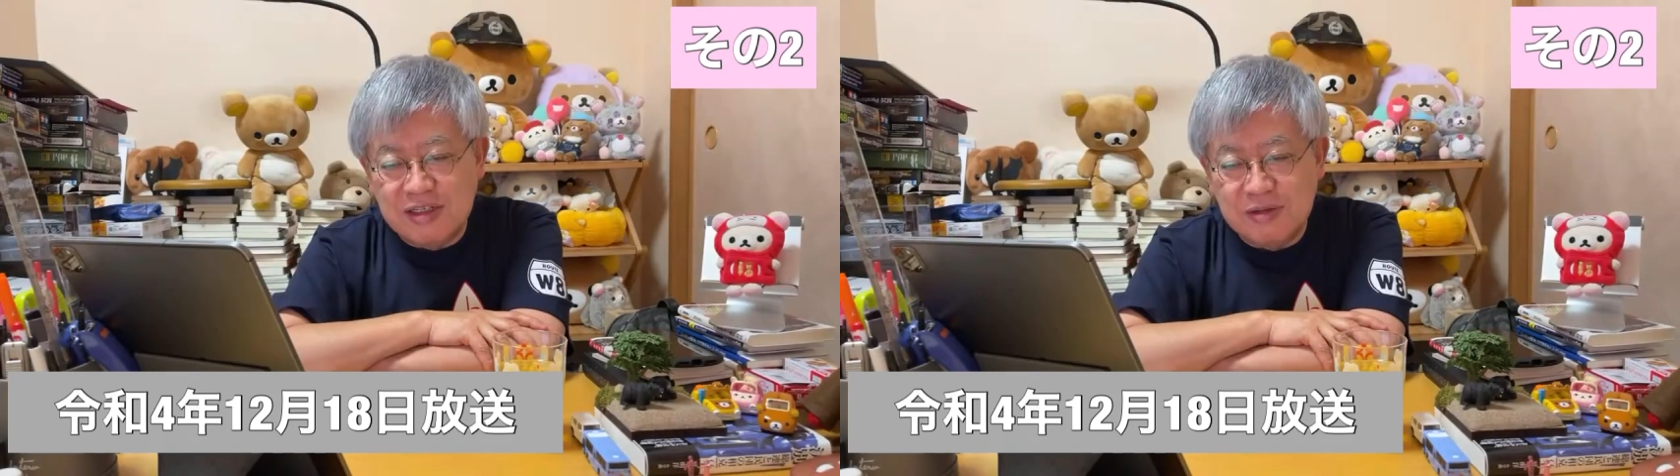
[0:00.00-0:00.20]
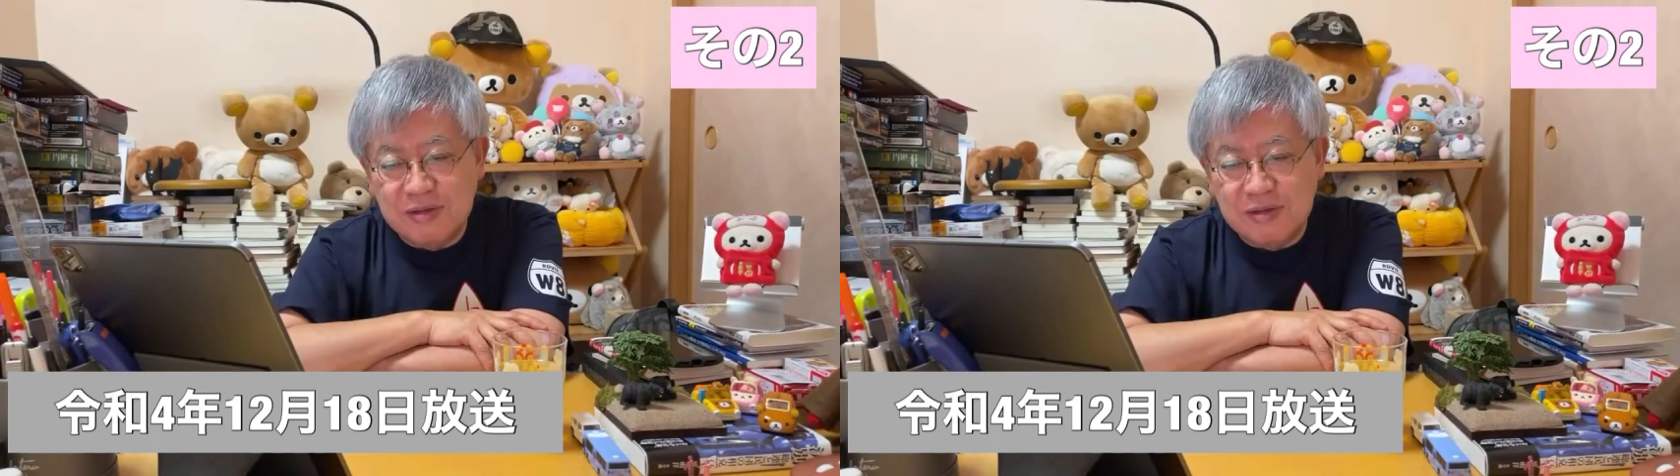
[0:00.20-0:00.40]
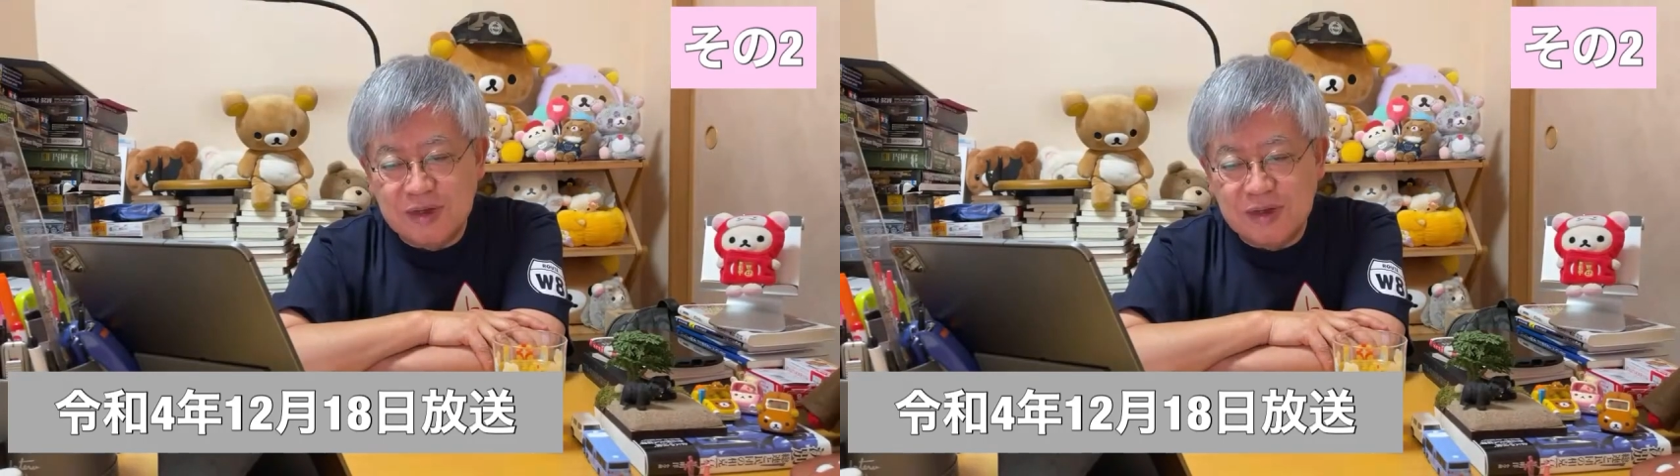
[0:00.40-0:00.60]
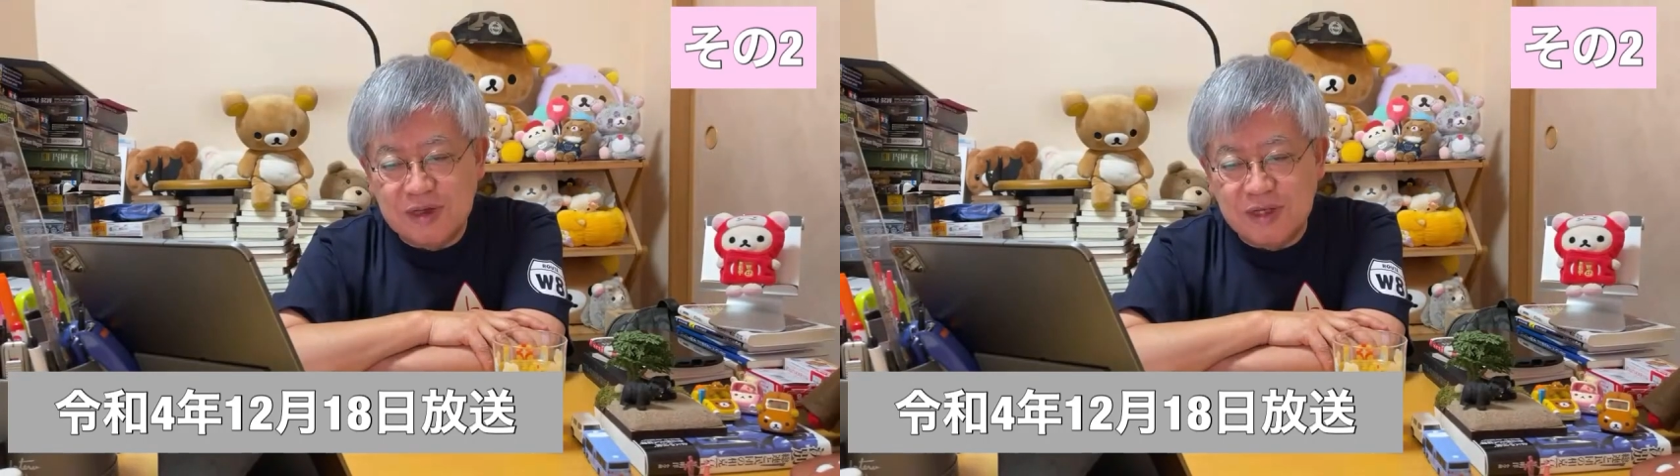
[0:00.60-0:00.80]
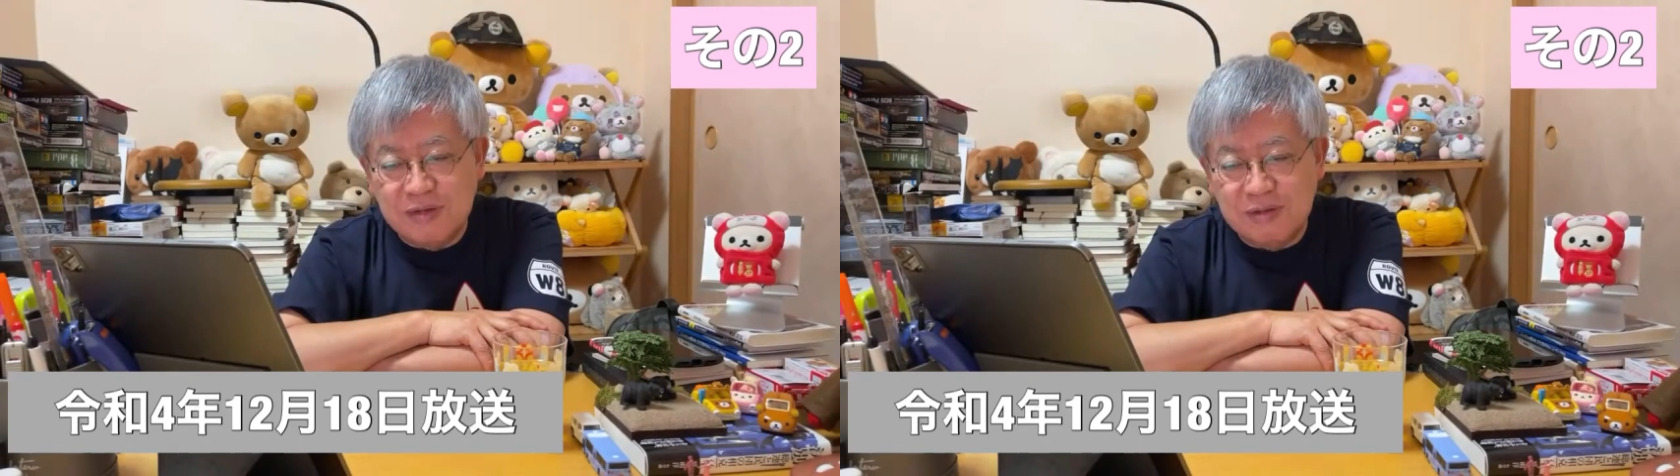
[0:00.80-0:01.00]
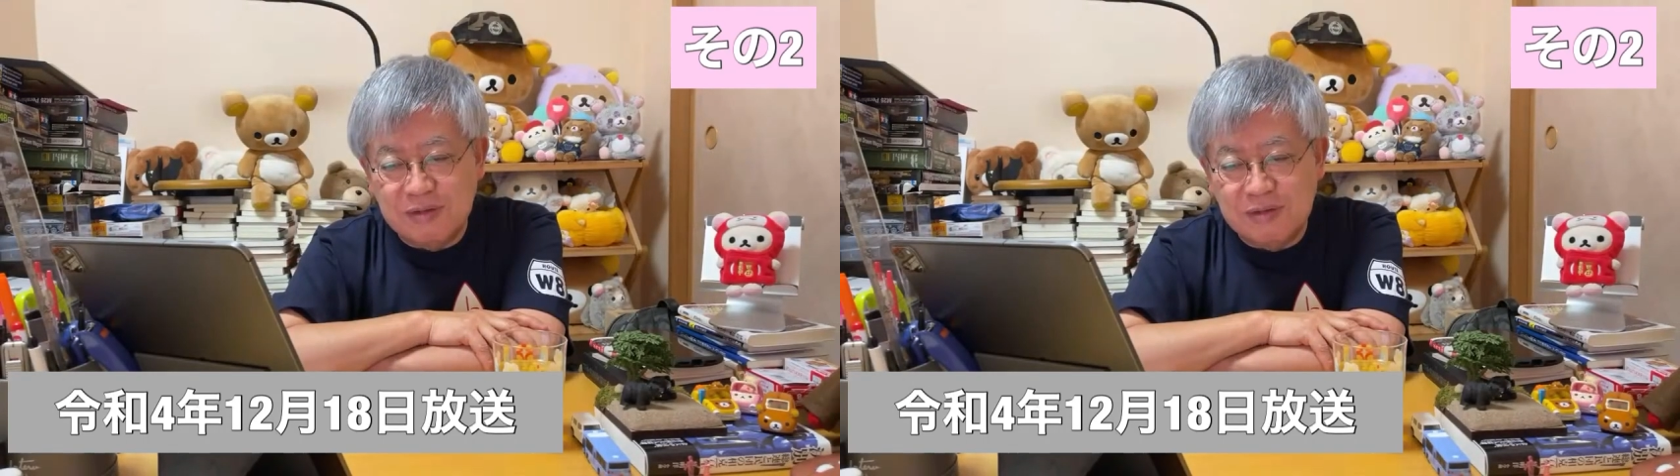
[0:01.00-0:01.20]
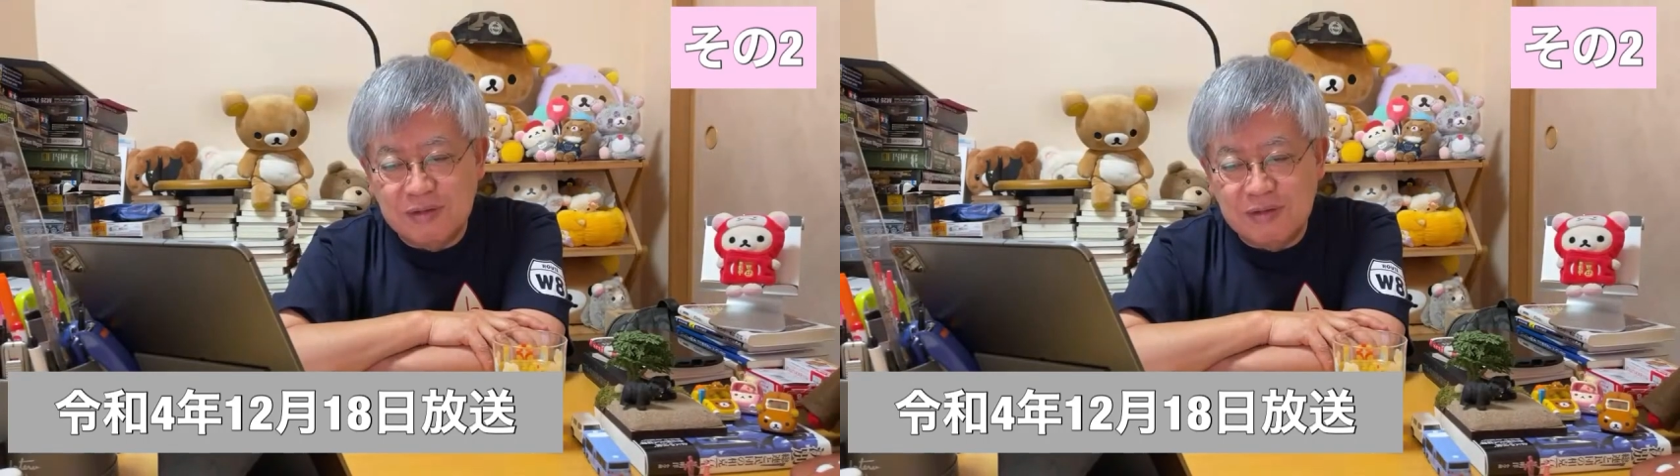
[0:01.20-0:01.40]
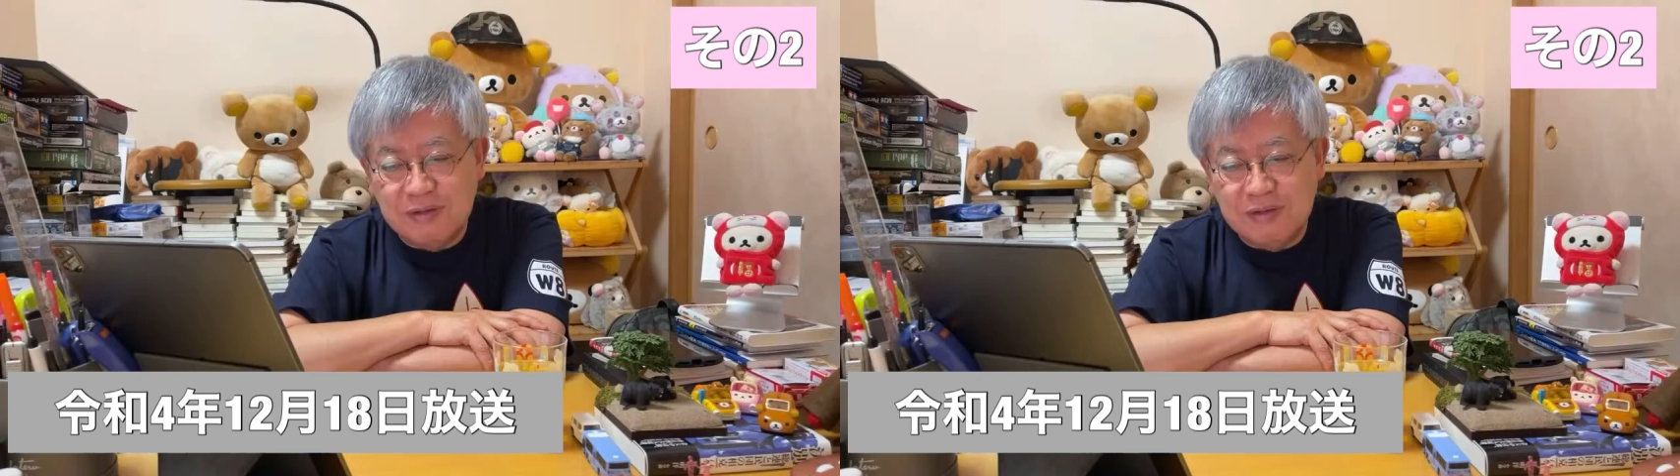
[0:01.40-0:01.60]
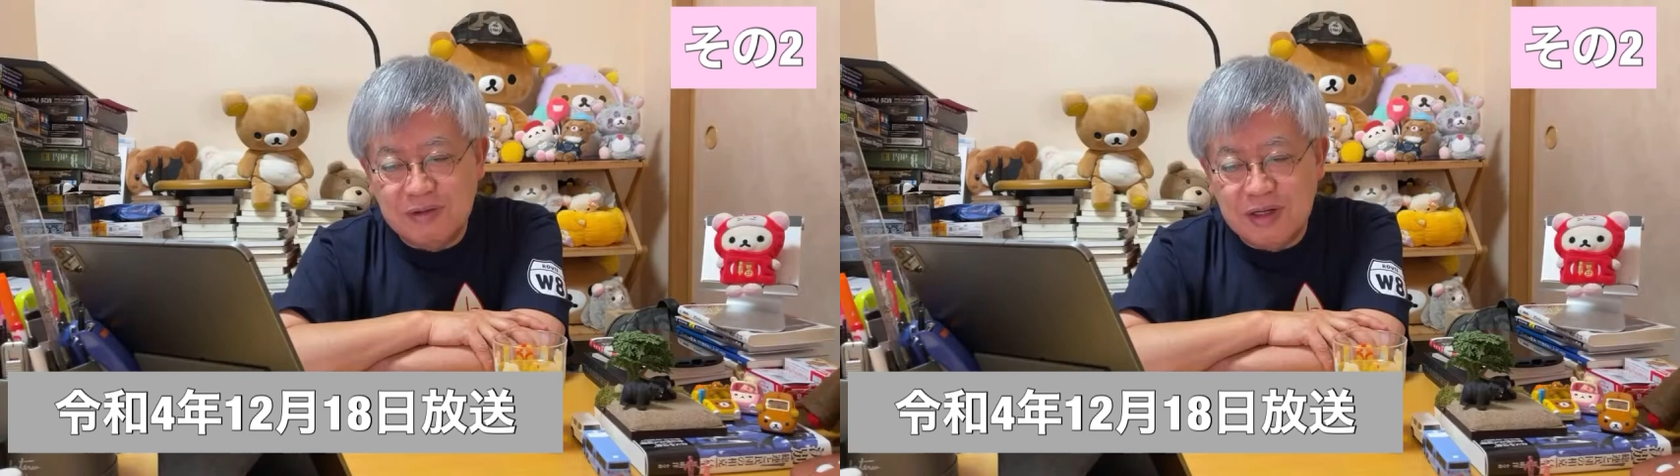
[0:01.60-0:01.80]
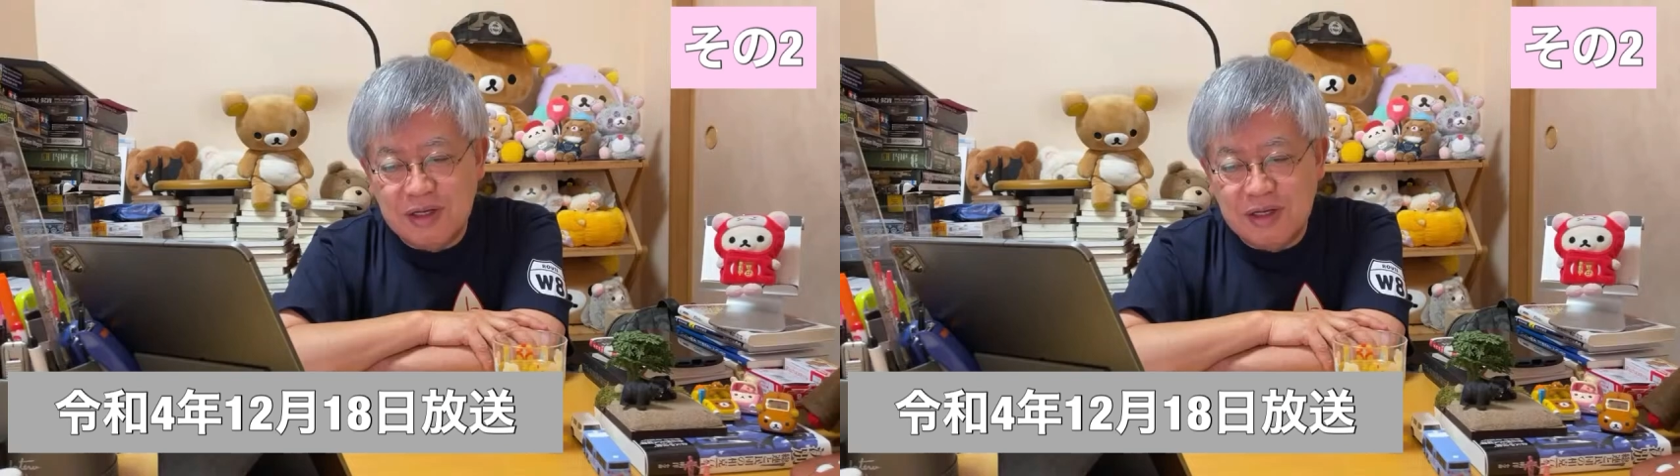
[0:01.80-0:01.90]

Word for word: すよ、あのー、